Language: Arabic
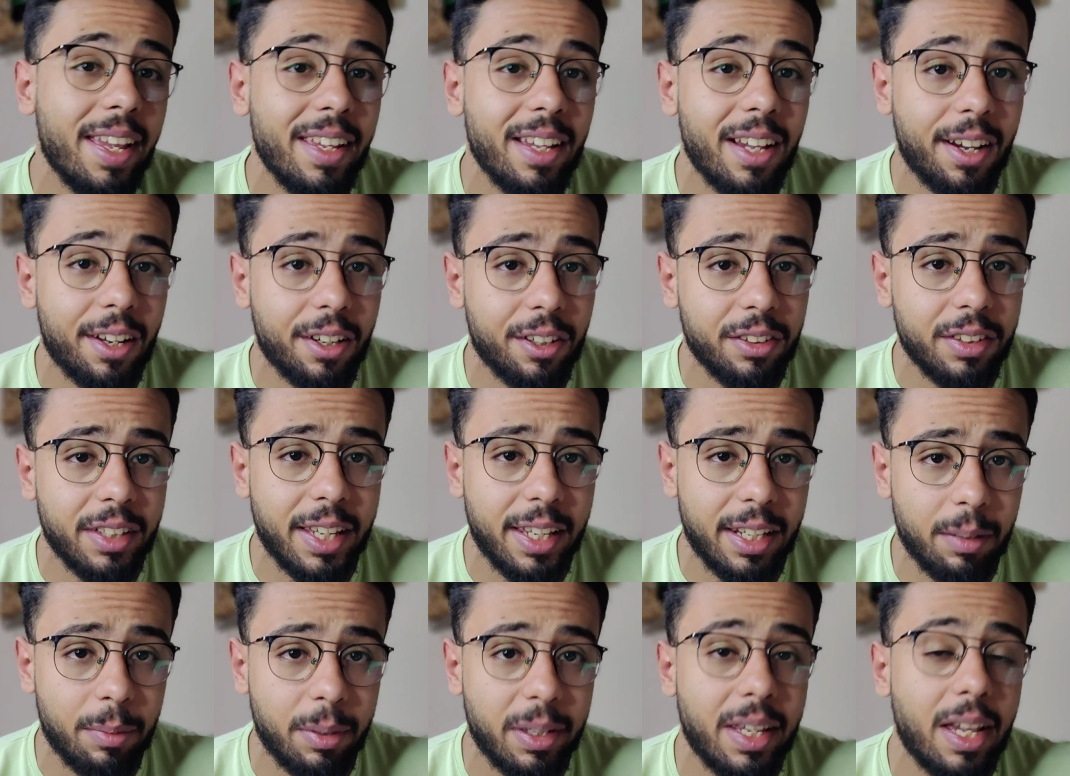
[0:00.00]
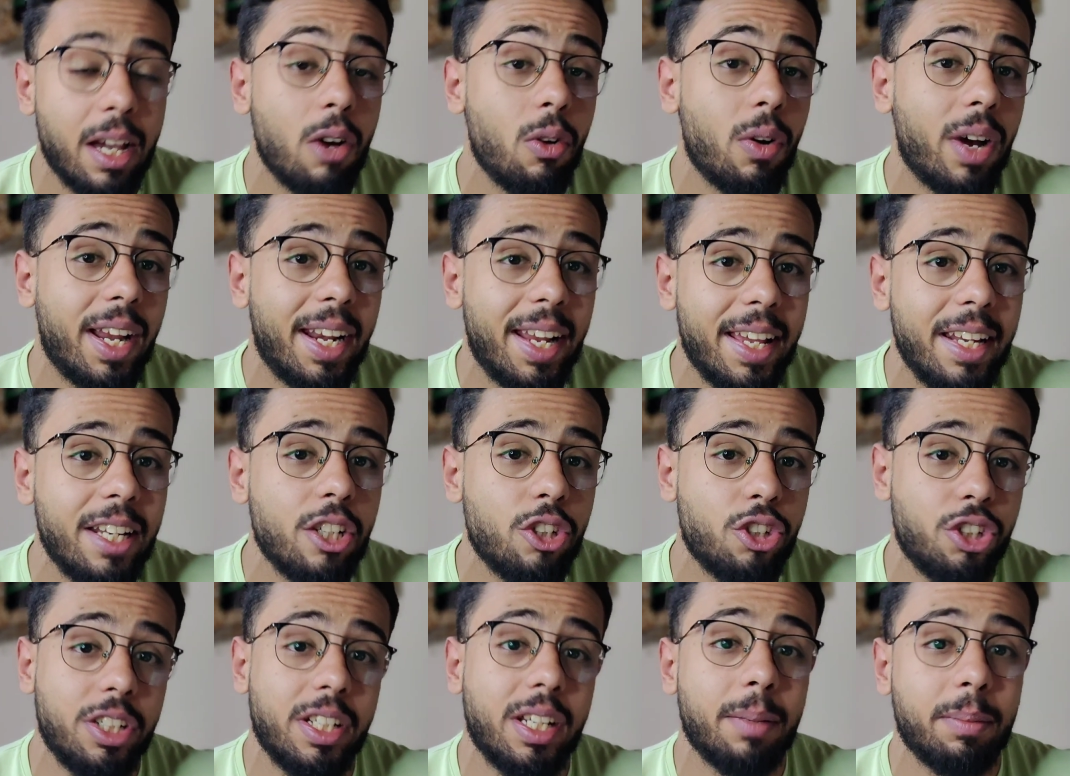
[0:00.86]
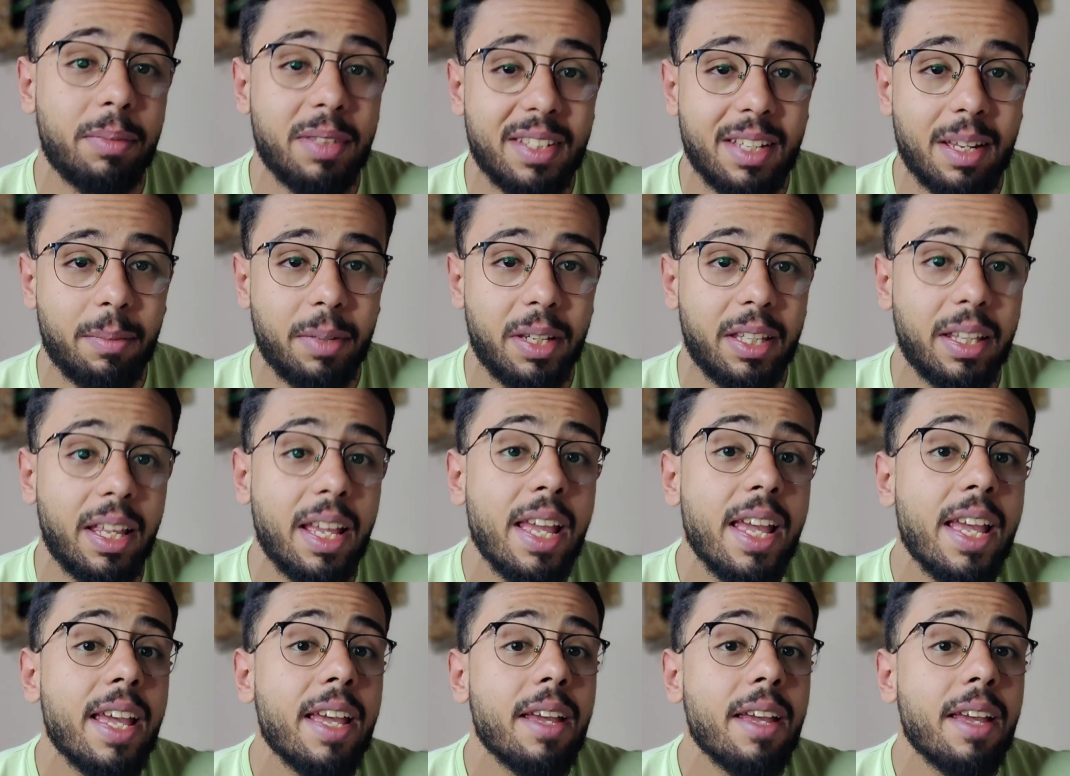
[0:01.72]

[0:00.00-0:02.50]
اي اعراض جانبيه او على الاقل الشركه بتزعم كده